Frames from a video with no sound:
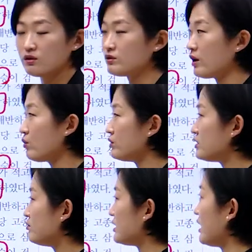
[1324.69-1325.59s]
일어나고
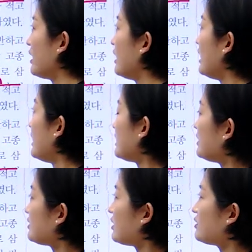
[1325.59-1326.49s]
있습니다.
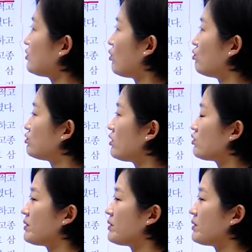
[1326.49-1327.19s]
일단은 고구려하고